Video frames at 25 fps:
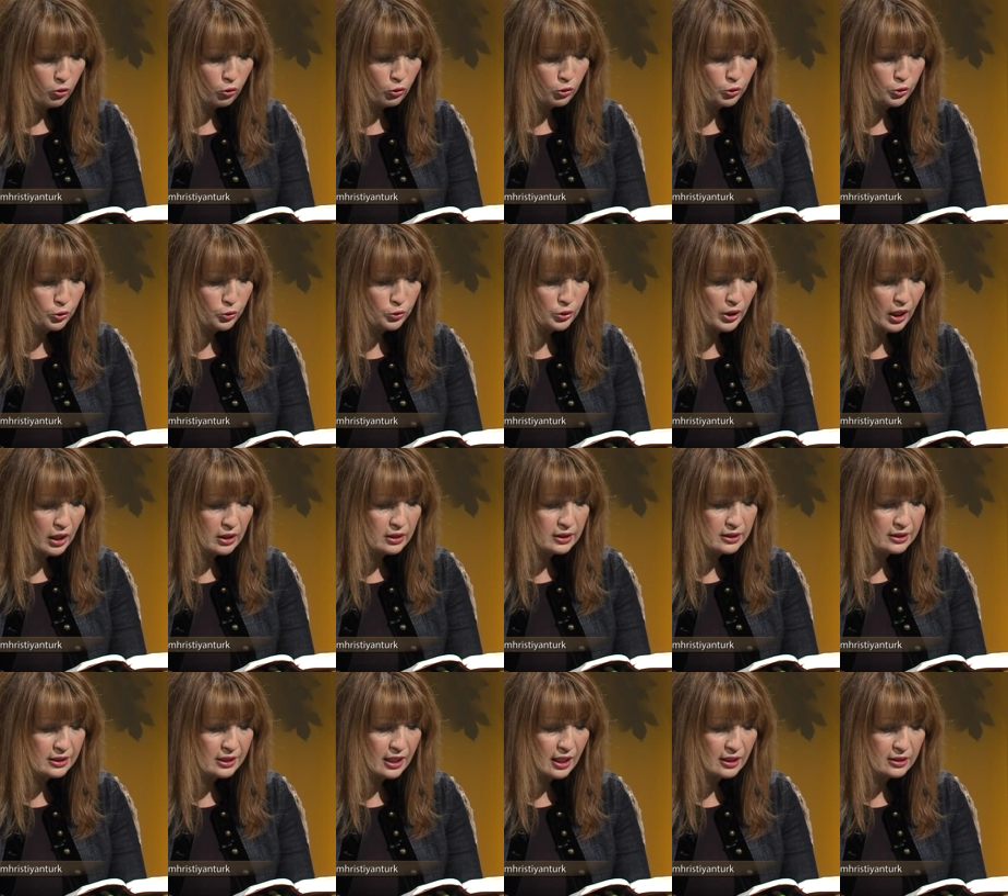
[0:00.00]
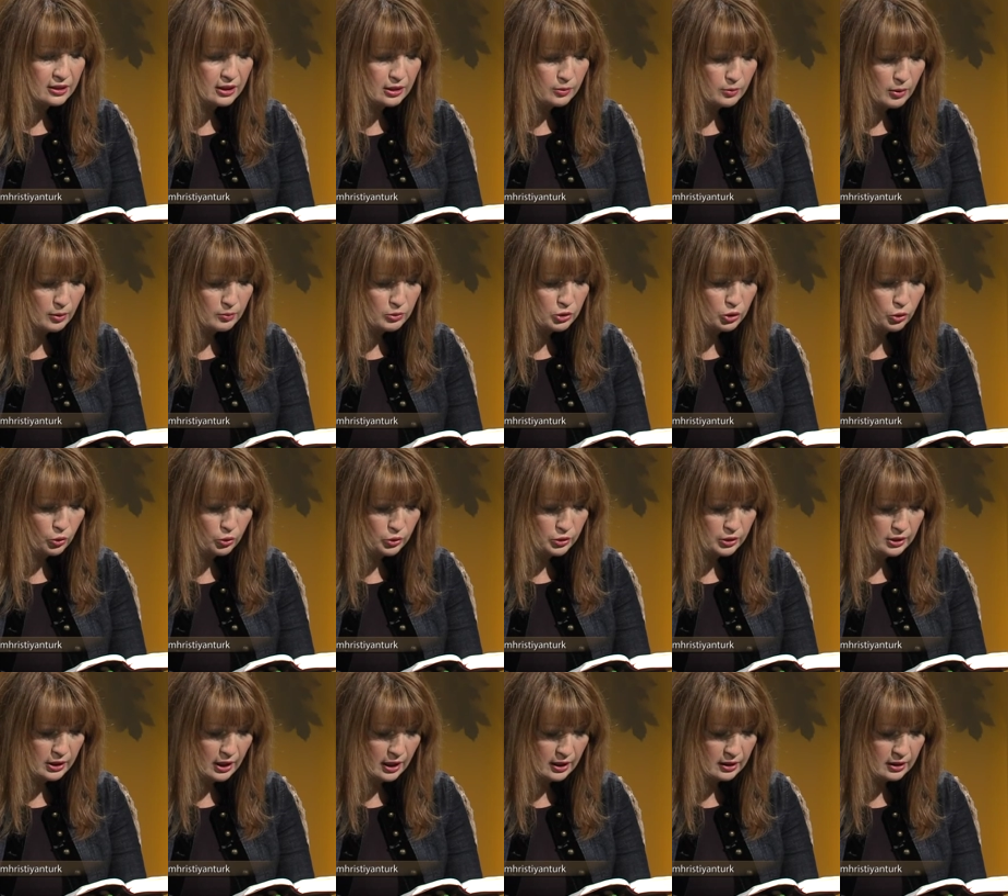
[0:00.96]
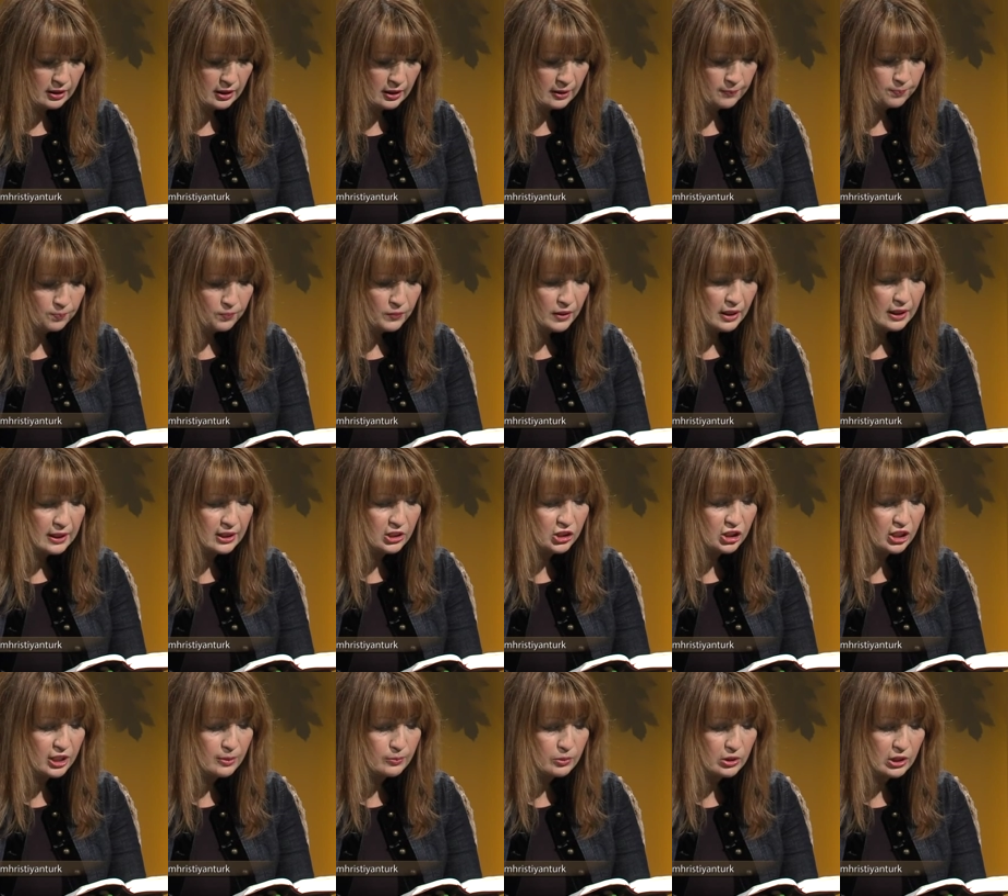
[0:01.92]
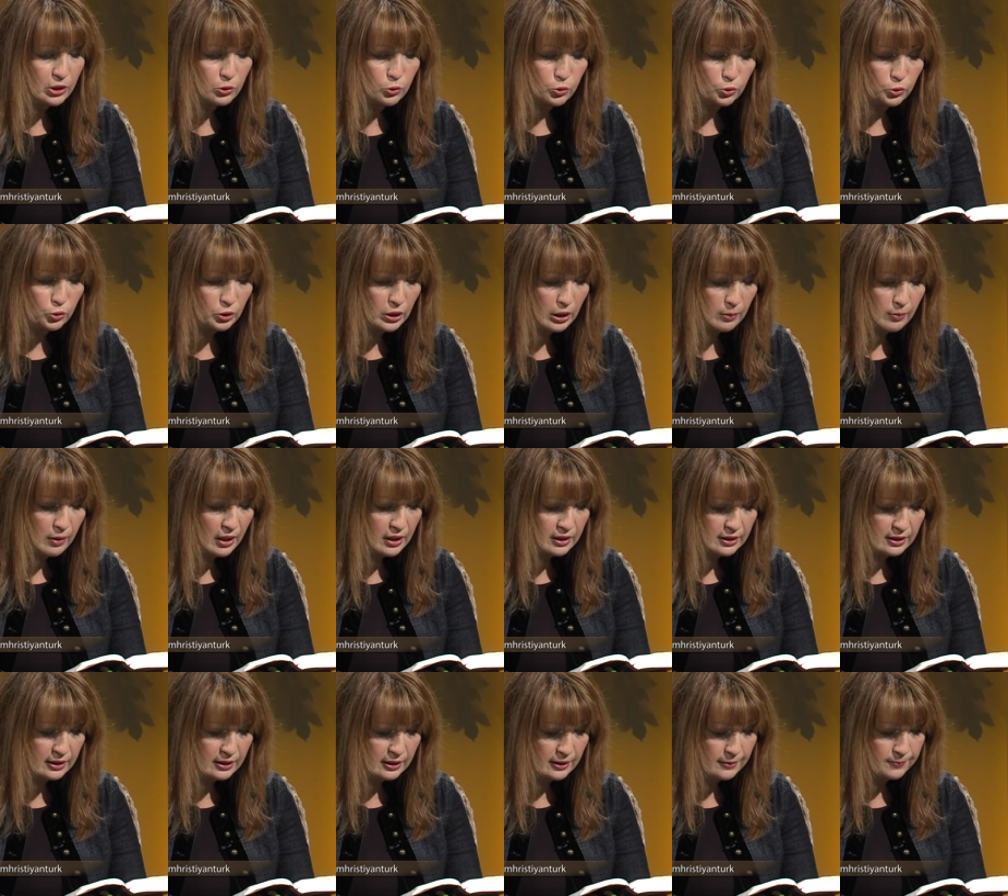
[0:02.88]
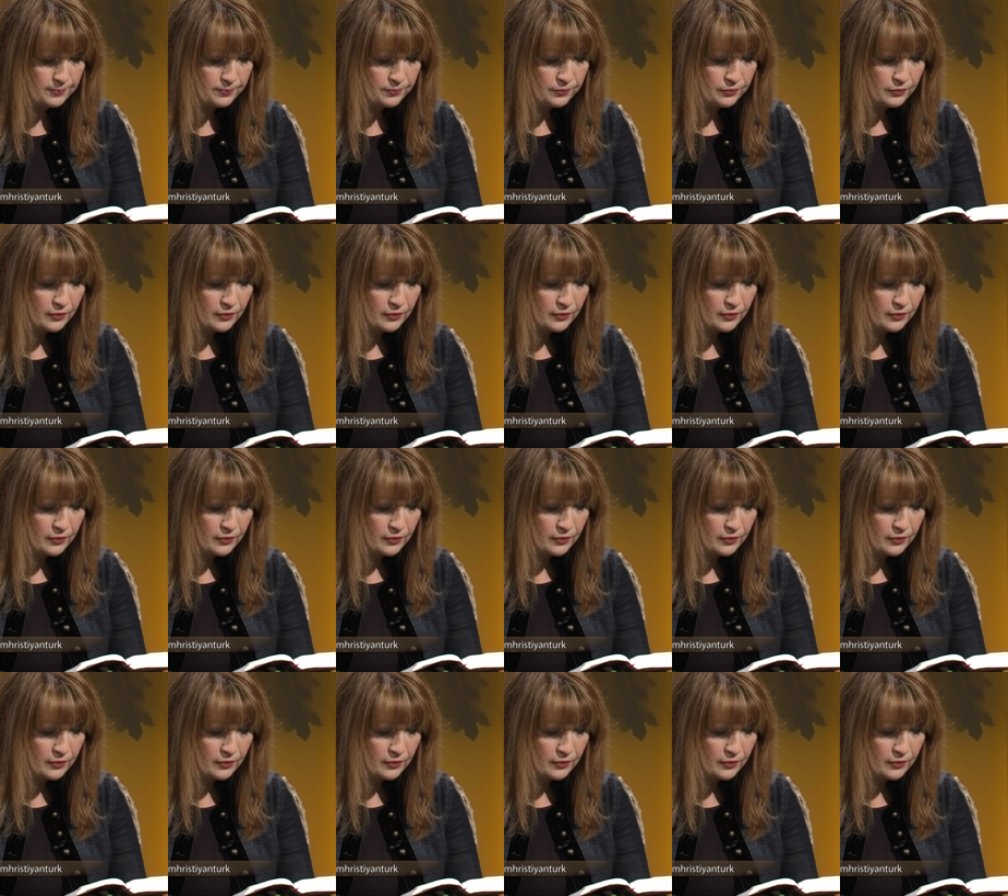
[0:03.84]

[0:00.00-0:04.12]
O günler kısaltılmamış olsaydı hiç kimse kurtulamazdı.